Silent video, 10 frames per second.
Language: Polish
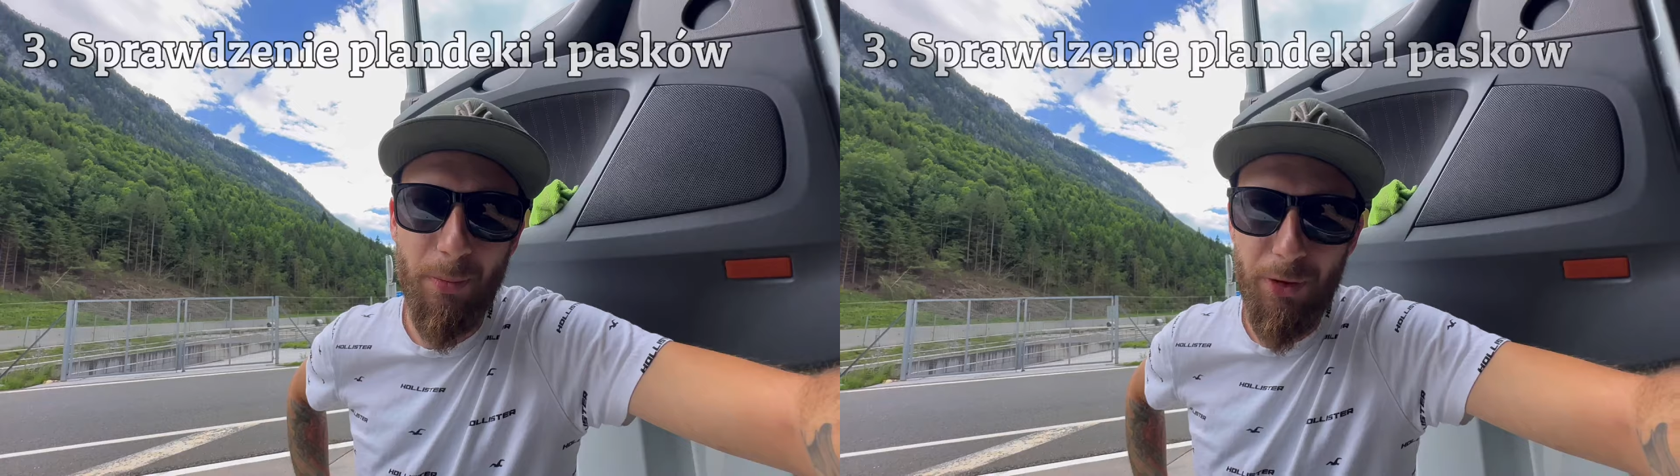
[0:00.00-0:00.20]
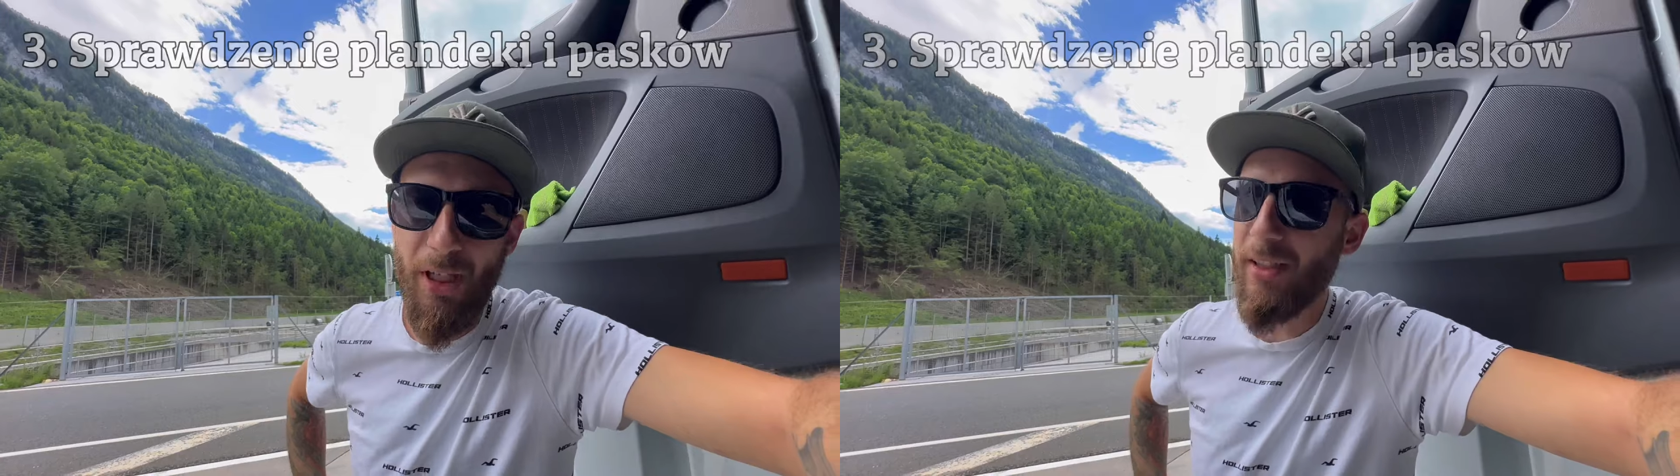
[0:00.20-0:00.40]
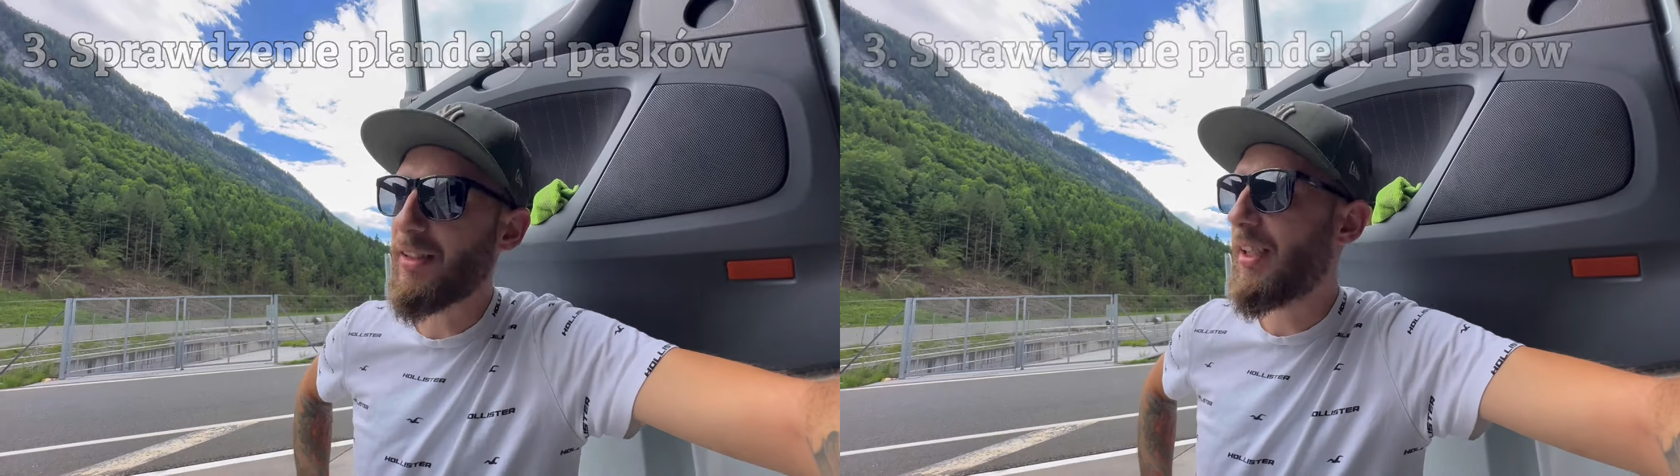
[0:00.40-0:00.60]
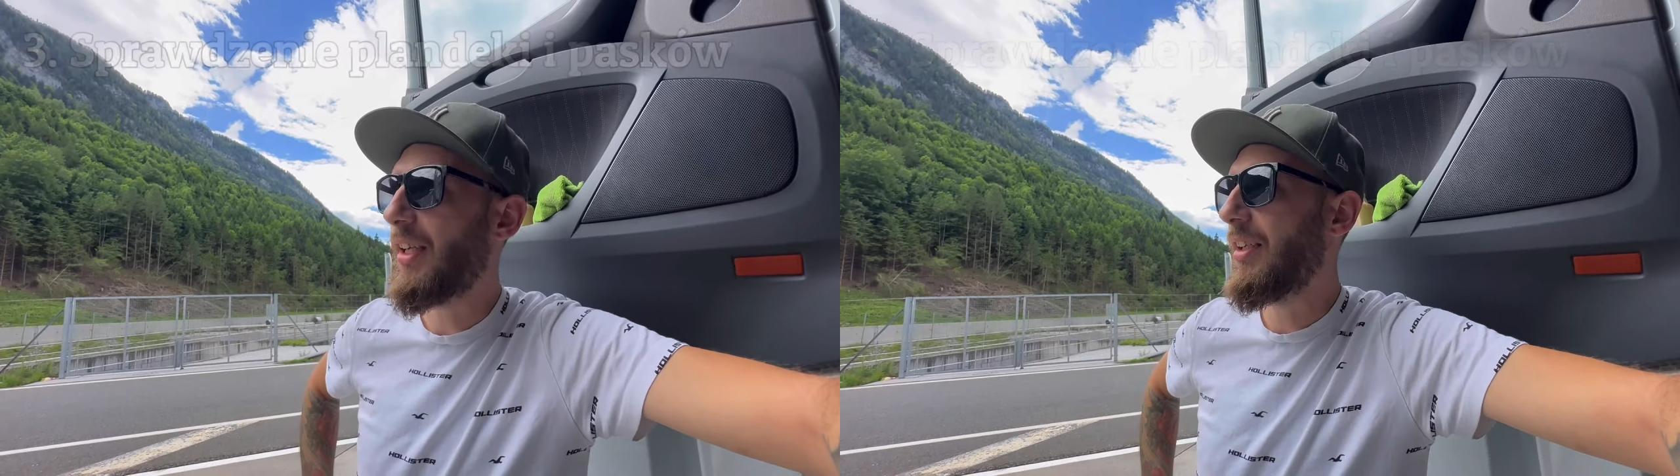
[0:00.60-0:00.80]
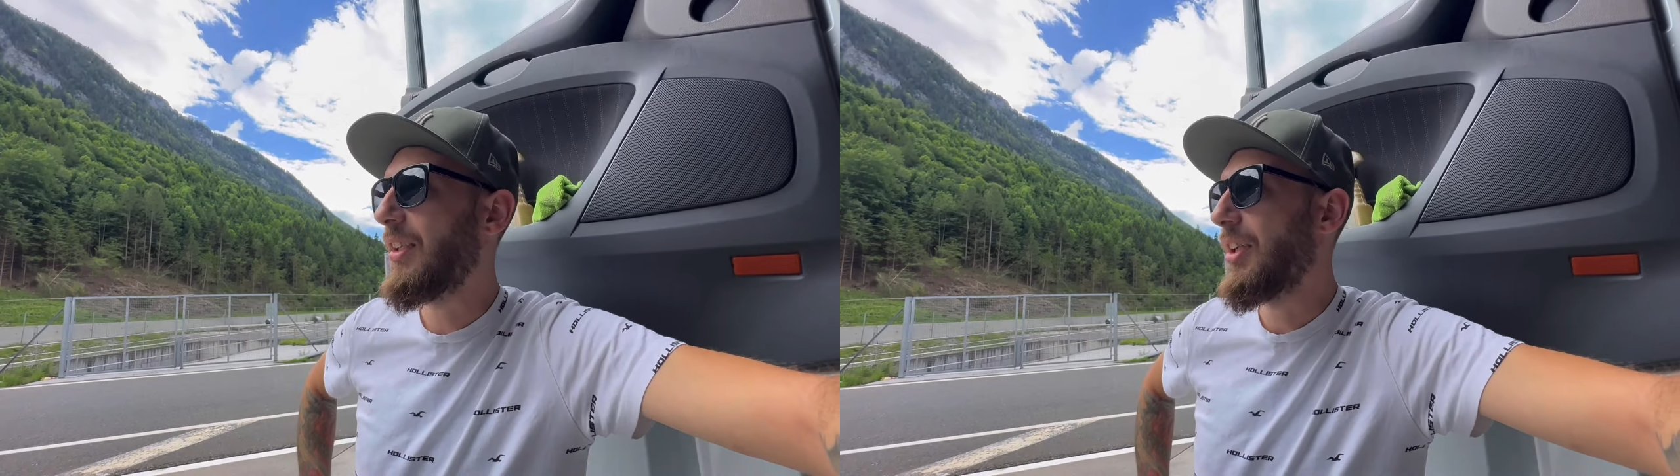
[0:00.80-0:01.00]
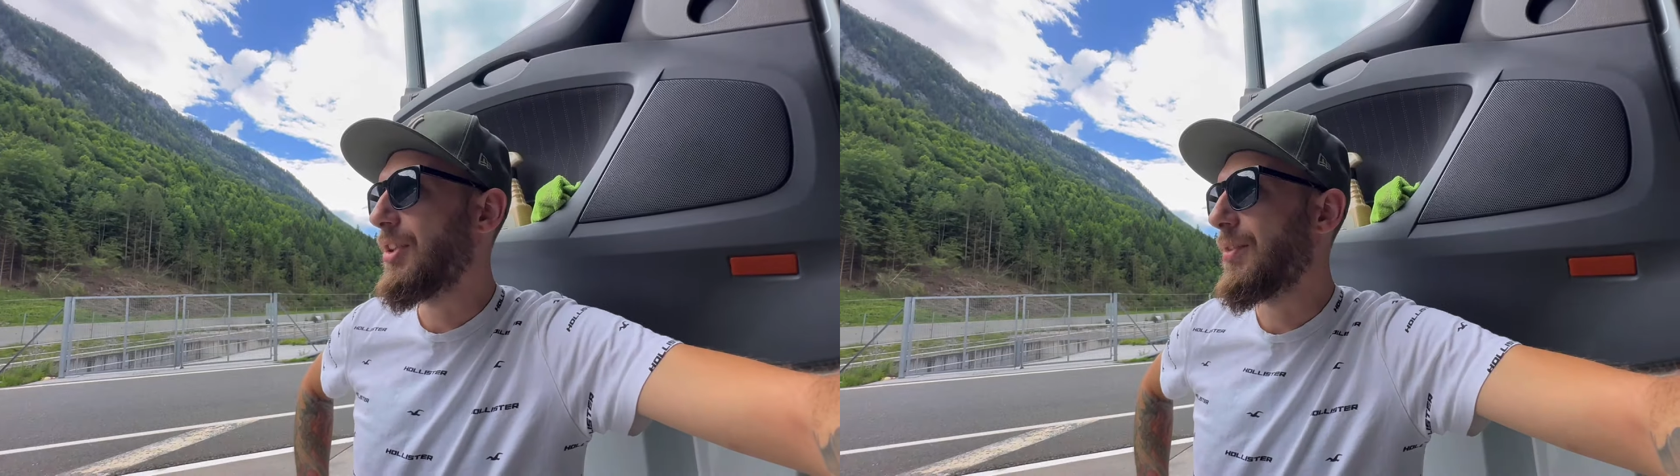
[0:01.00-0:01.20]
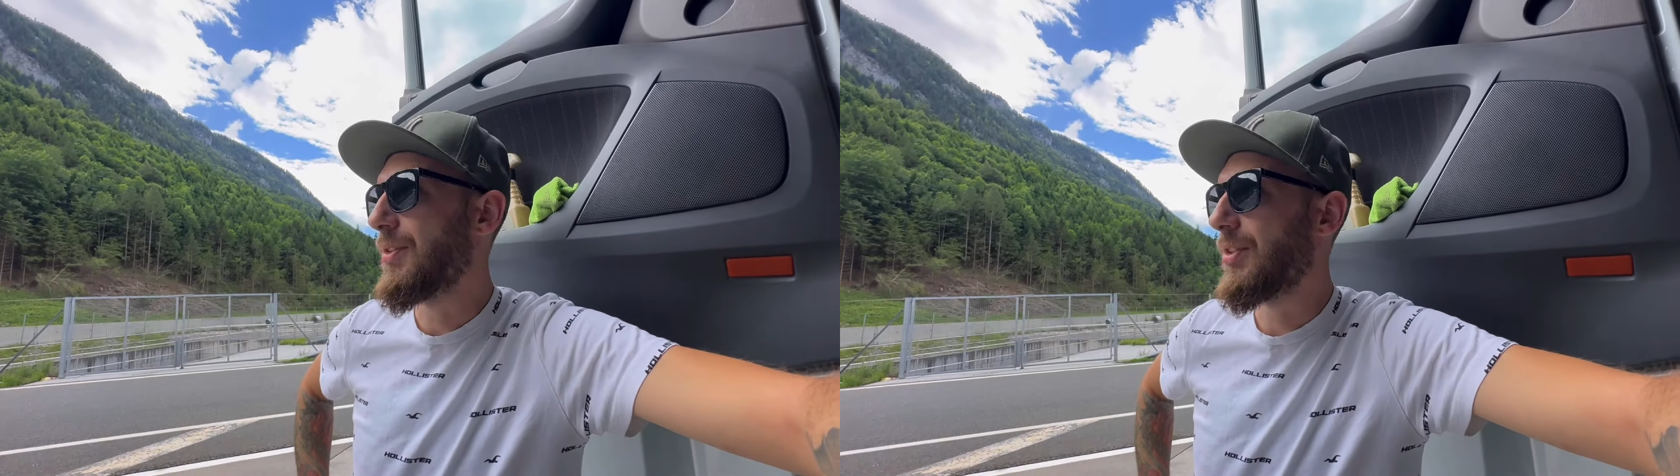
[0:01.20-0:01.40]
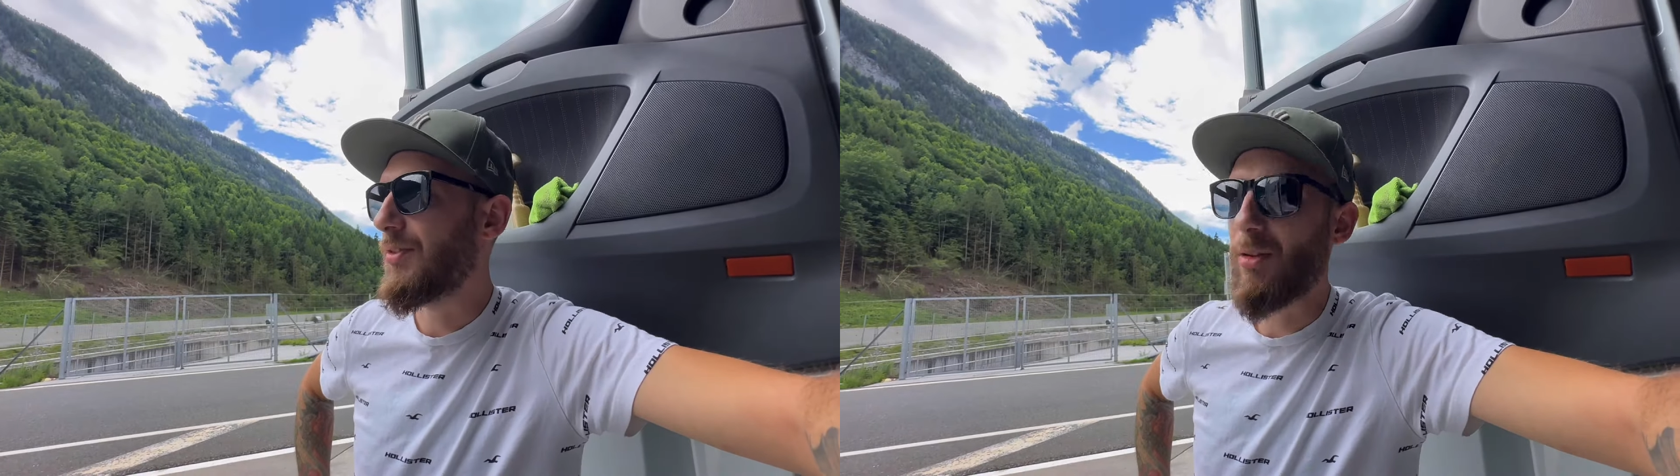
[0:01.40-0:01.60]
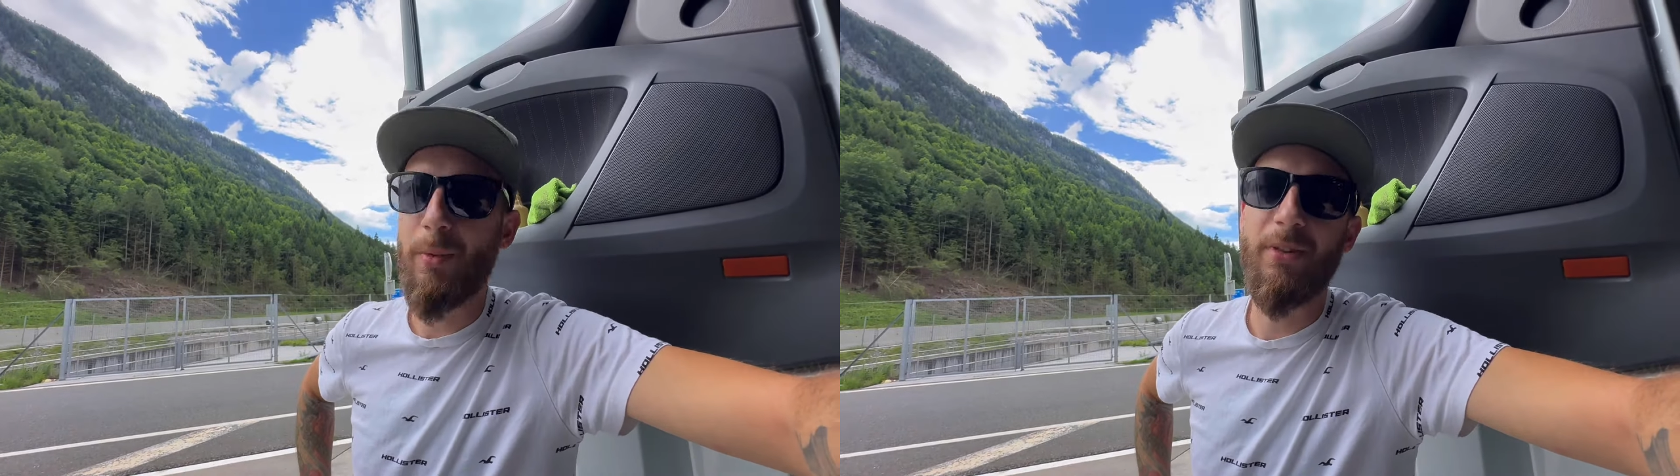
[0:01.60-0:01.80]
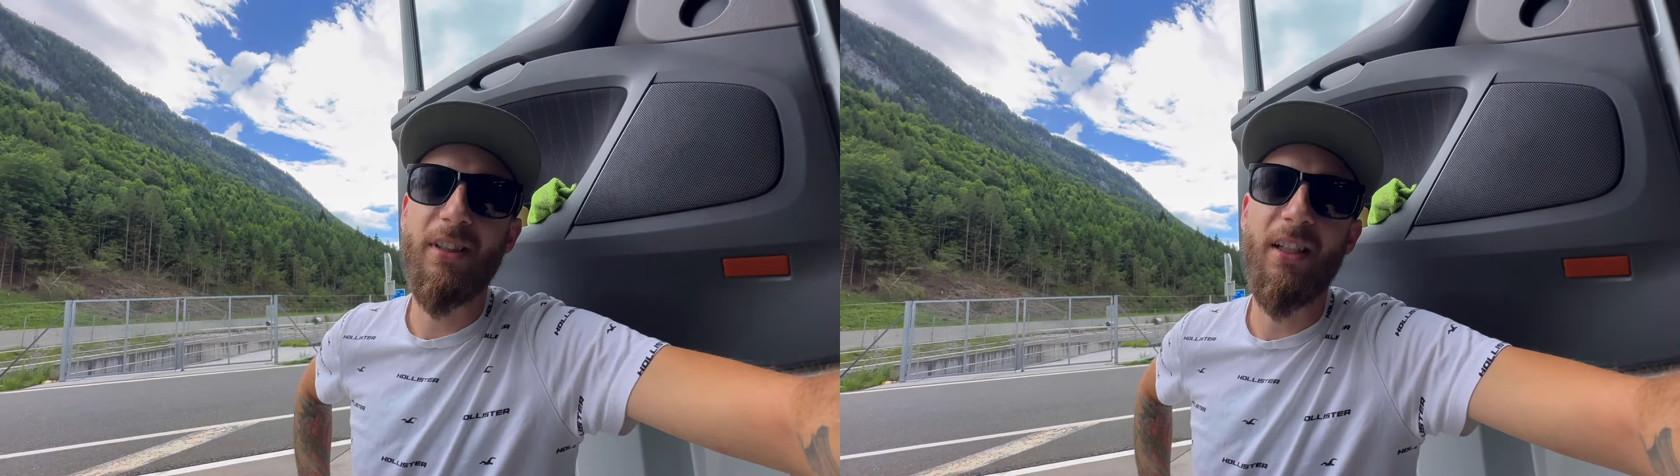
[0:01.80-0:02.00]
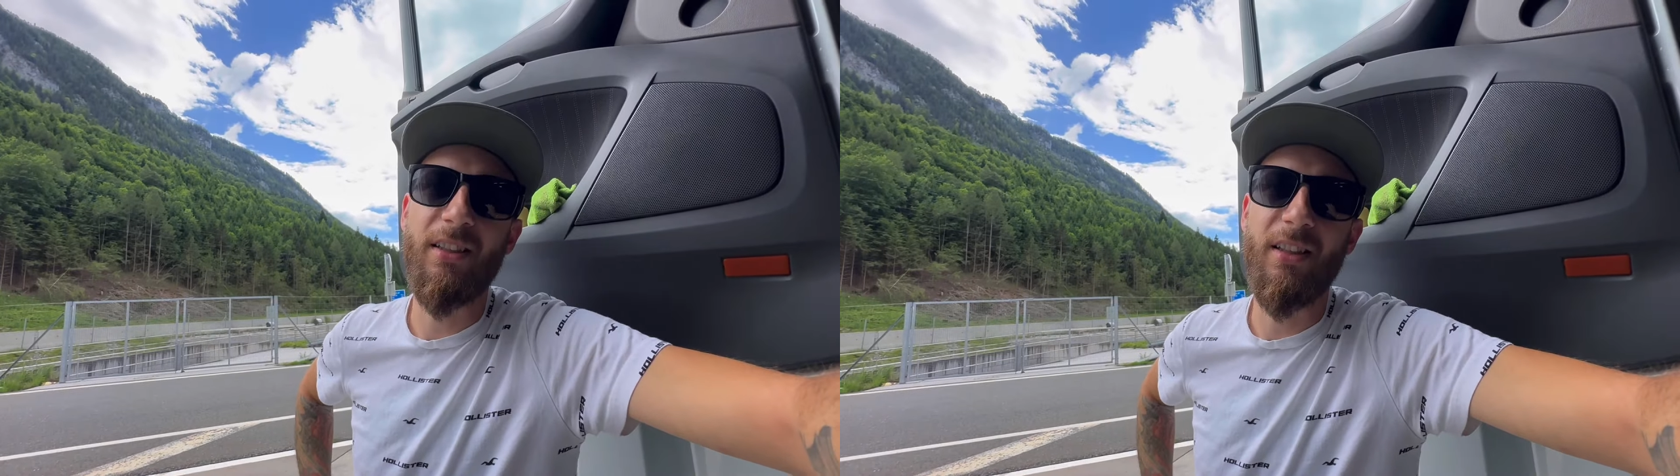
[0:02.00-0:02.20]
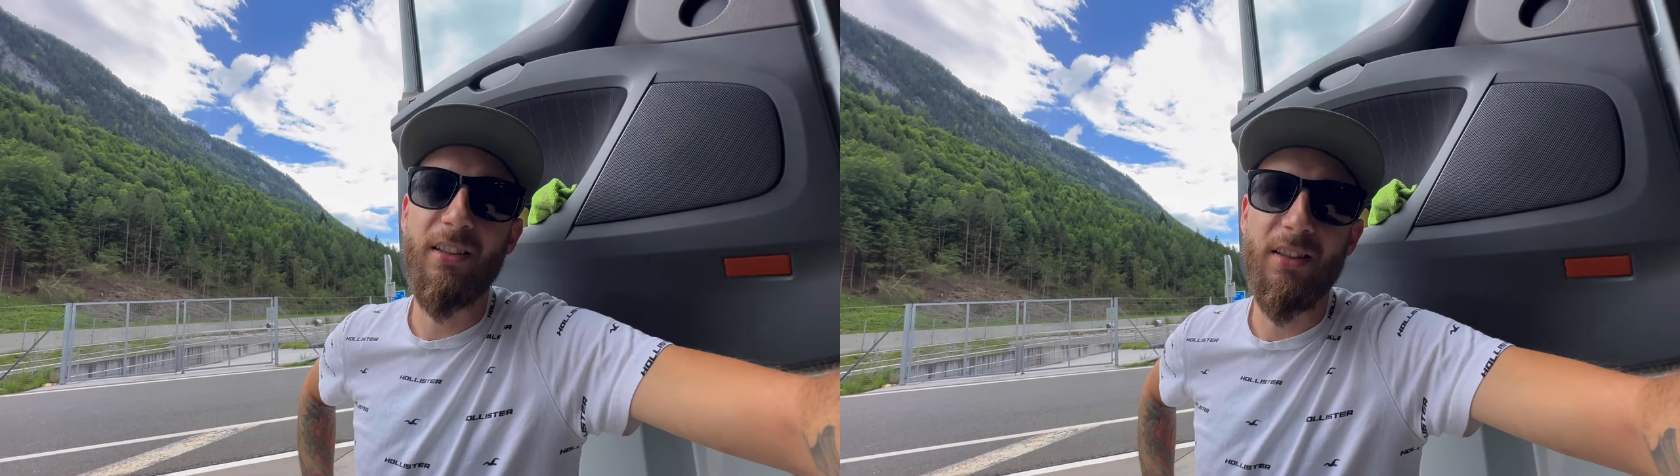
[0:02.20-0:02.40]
pocięte, czy wszystko jest w dobrym stanie,